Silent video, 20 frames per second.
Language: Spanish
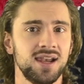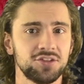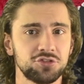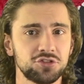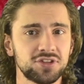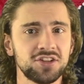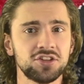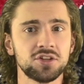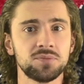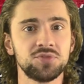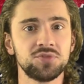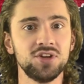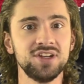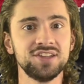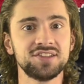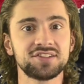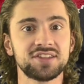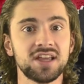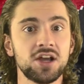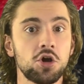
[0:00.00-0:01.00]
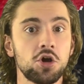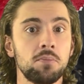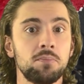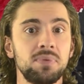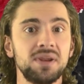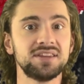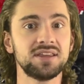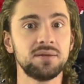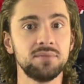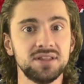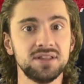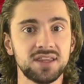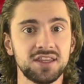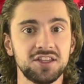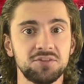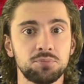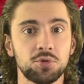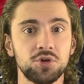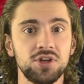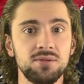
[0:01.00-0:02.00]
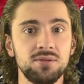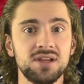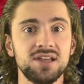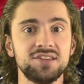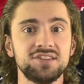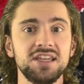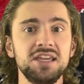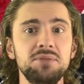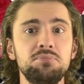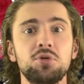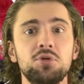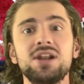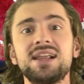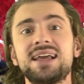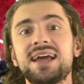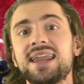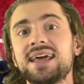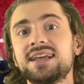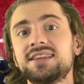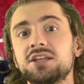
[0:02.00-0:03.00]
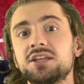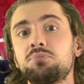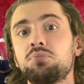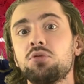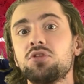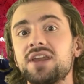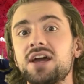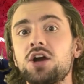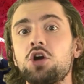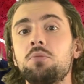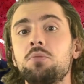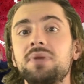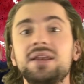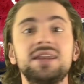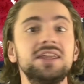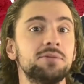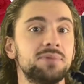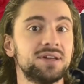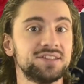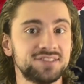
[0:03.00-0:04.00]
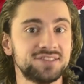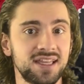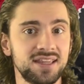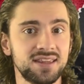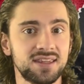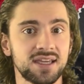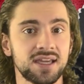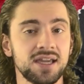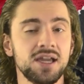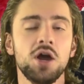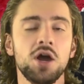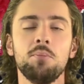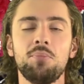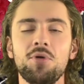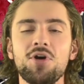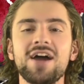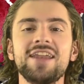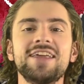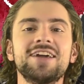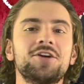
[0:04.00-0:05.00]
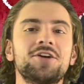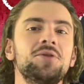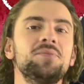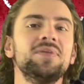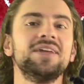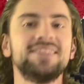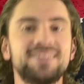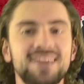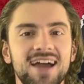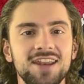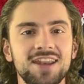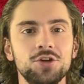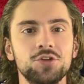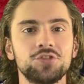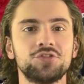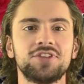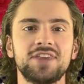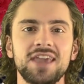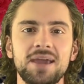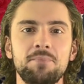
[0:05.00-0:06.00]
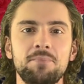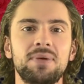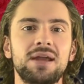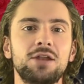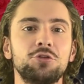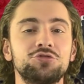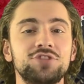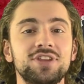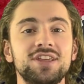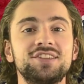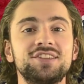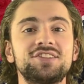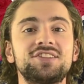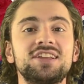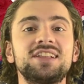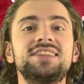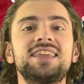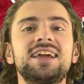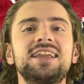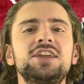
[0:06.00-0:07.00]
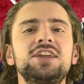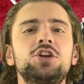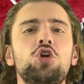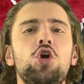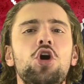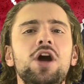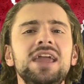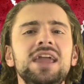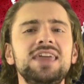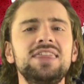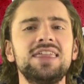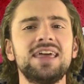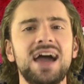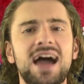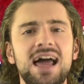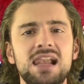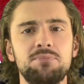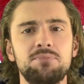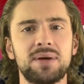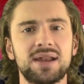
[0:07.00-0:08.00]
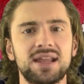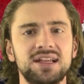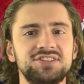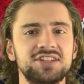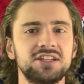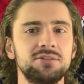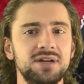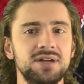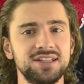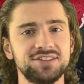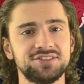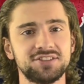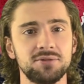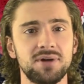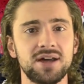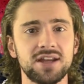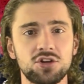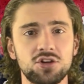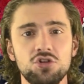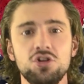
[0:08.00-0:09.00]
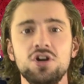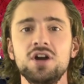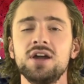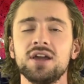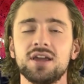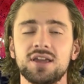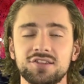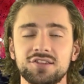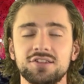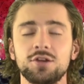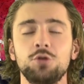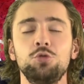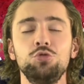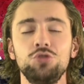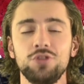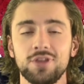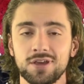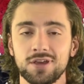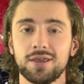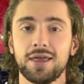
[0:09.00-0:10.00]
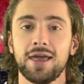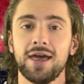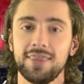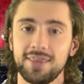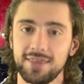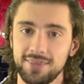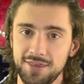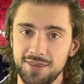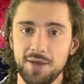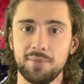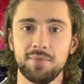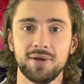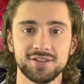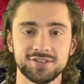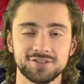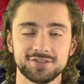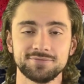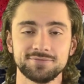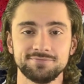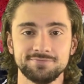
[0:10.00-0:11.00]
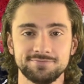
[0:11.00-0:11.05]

Las otras opciones están completamente disponibles y por el carácter podrían convenir bastante. Pongan en comentarios quién para ustedes es el técnico ideal para salvar este barco que se hunde cada día más.